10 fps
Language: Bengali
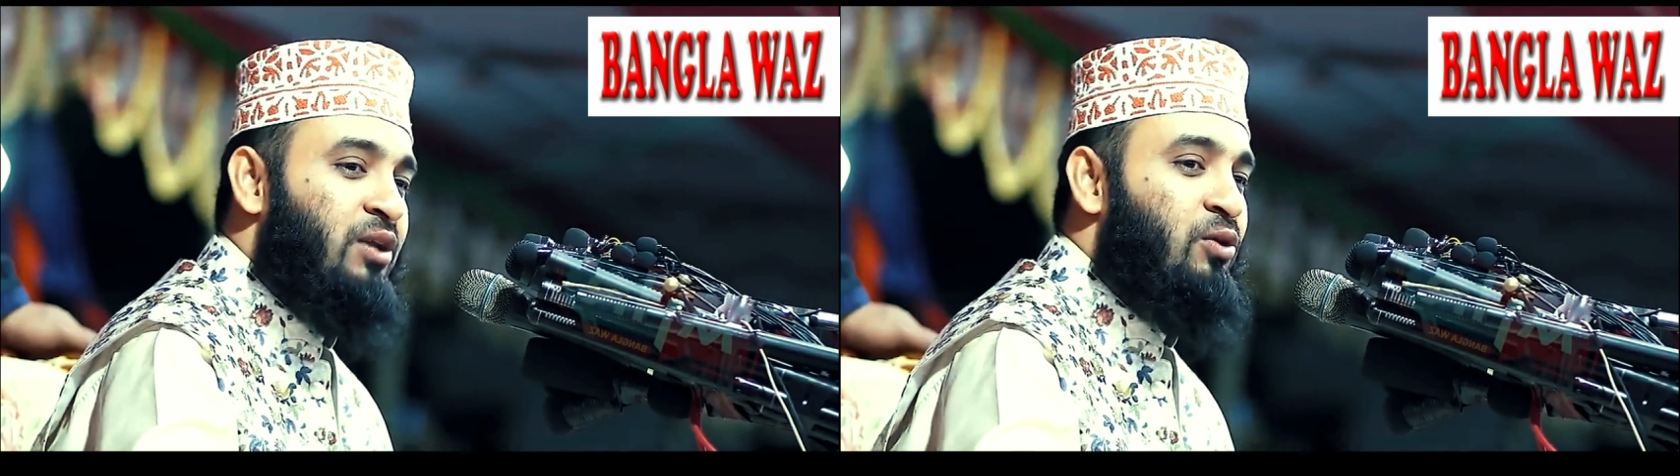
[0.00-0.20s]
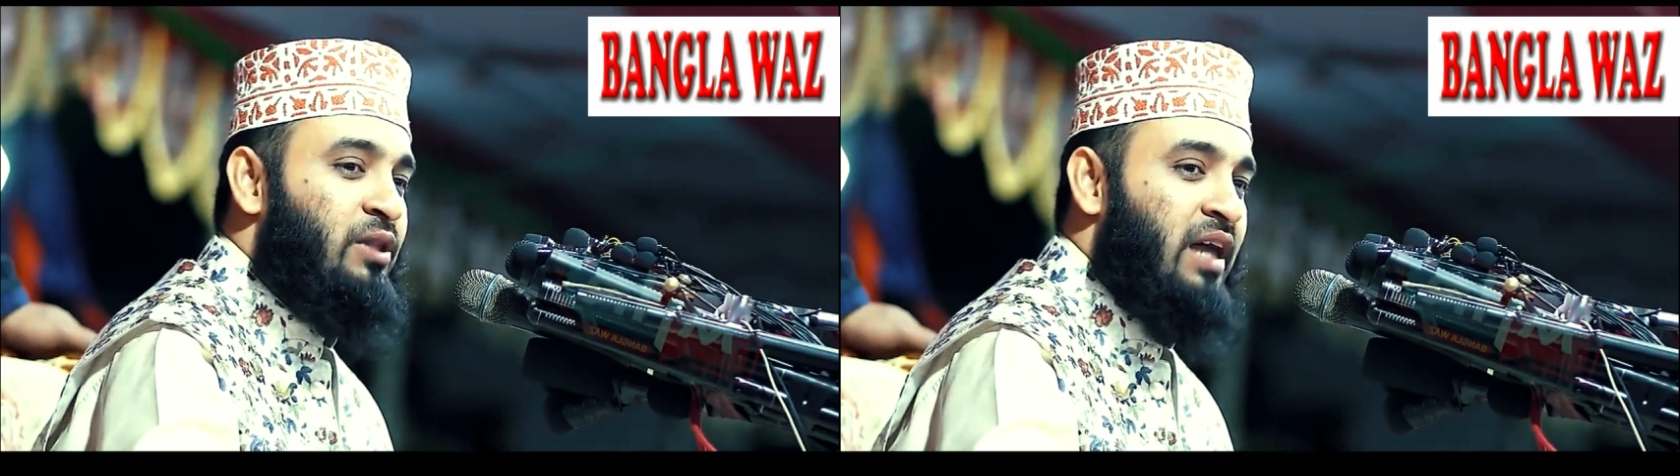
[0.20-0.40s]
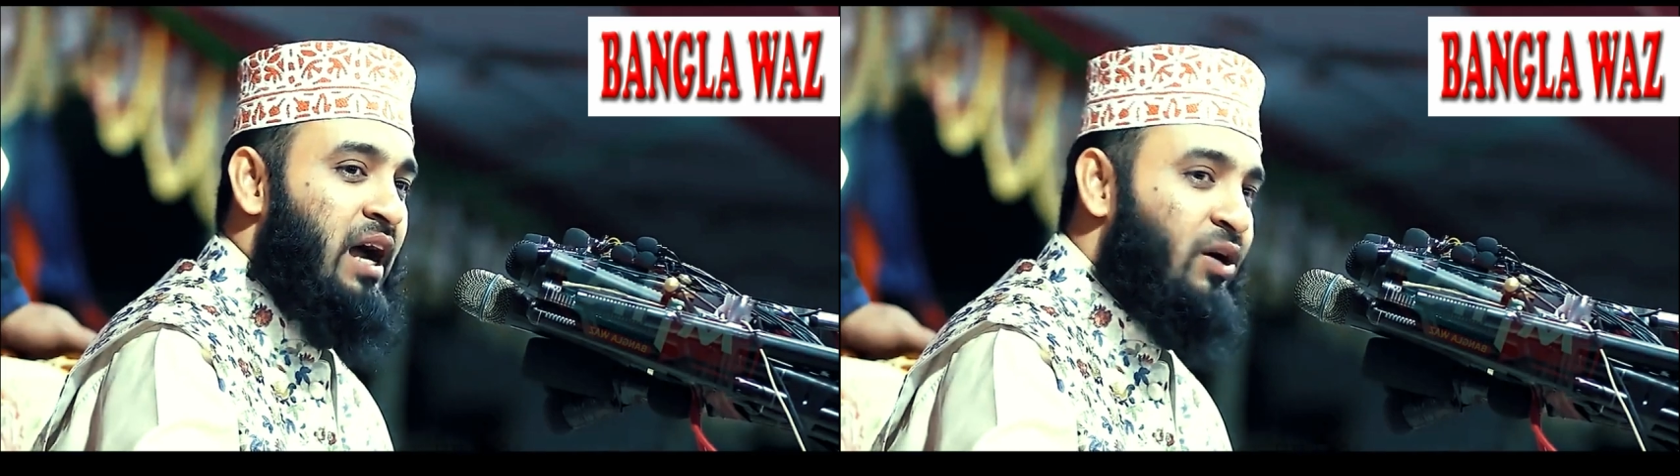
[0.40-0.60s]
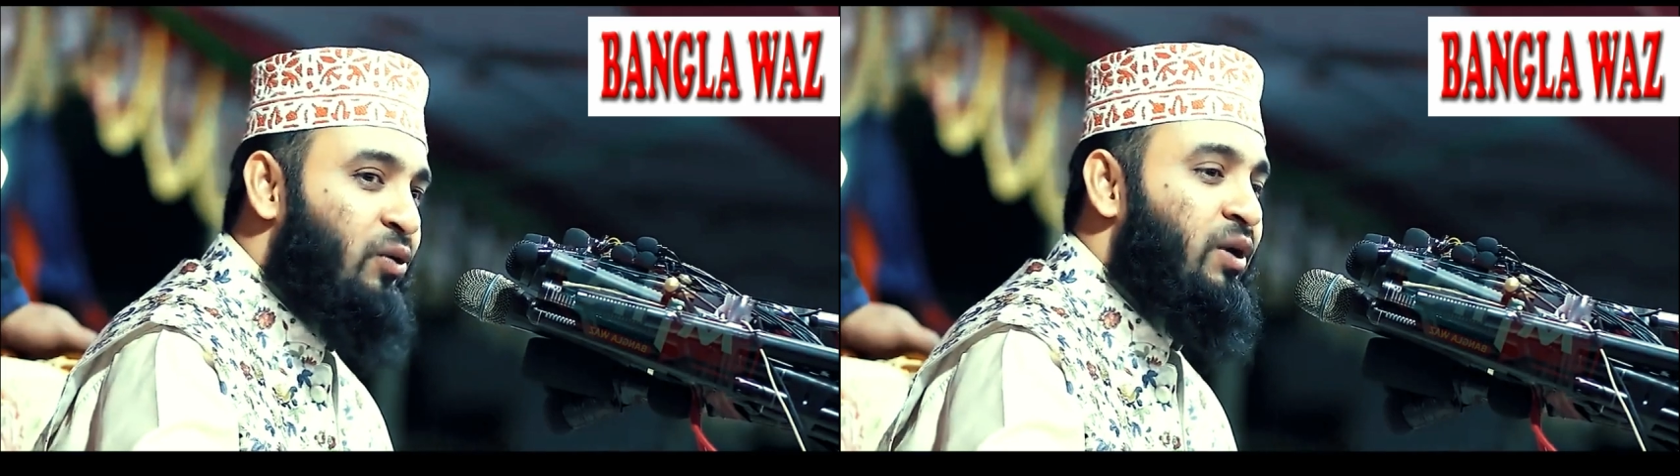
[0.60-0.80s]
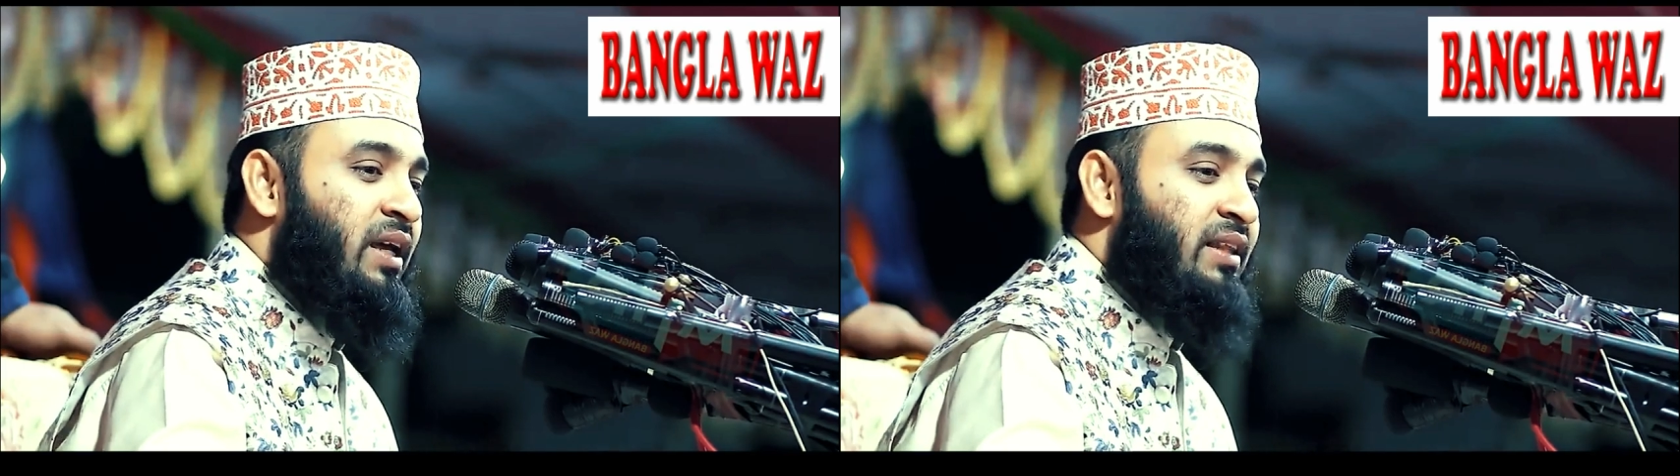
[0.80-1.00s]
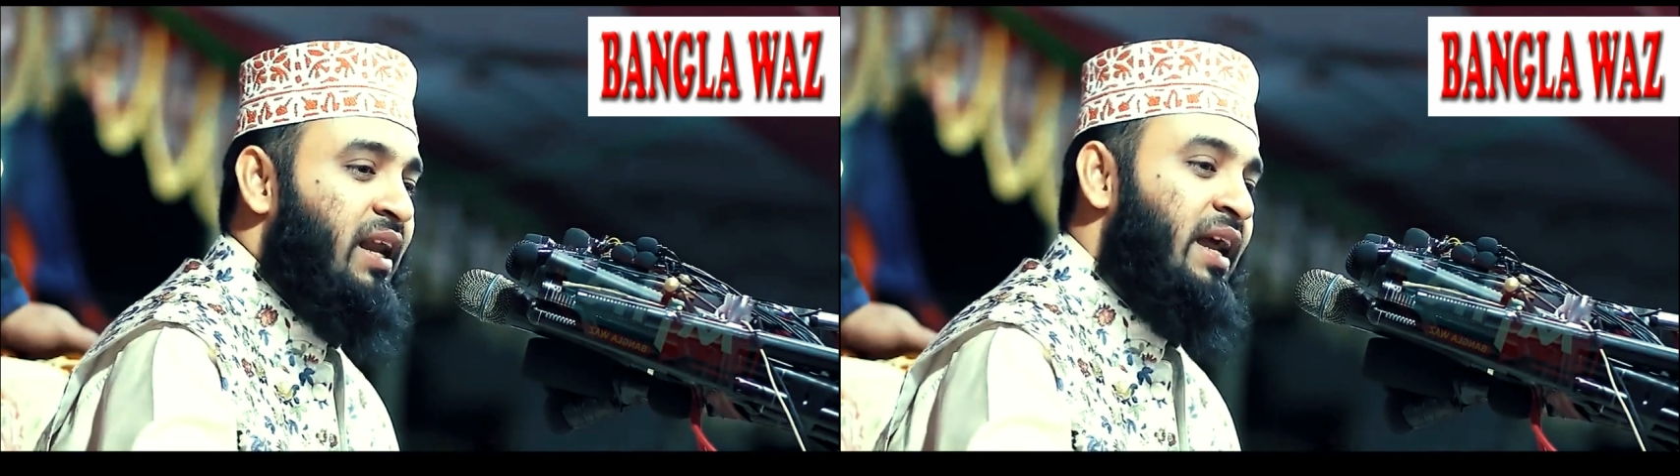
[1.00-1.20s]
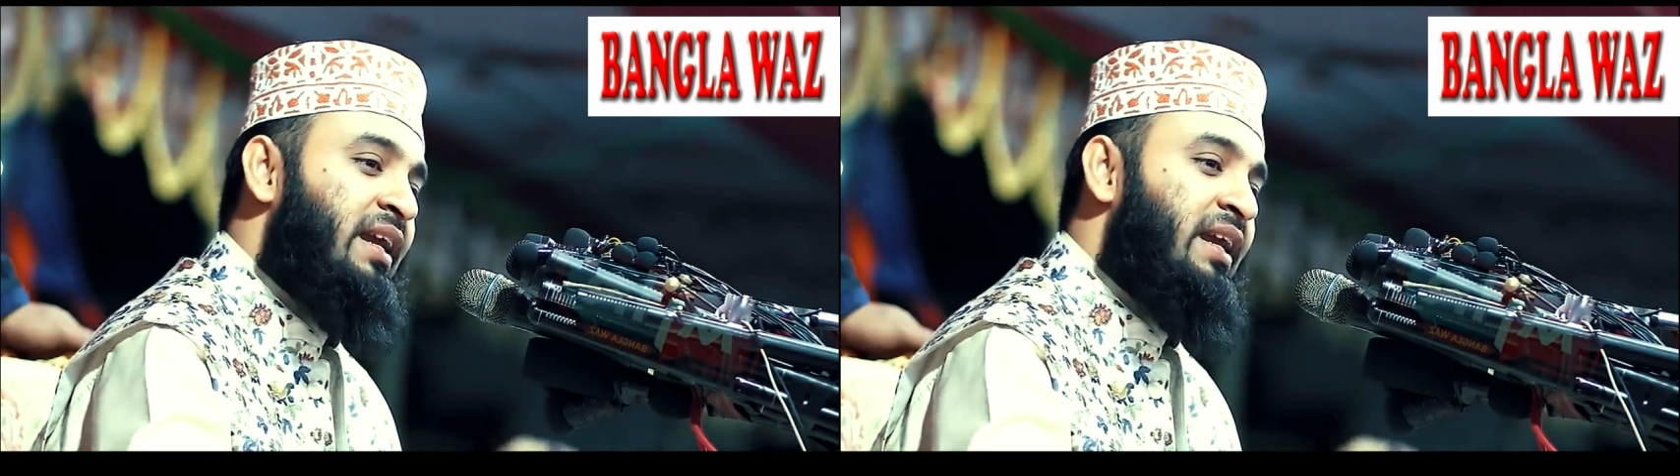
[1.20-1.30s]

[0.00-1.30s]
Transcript: দান করতে আগ্রহী তারা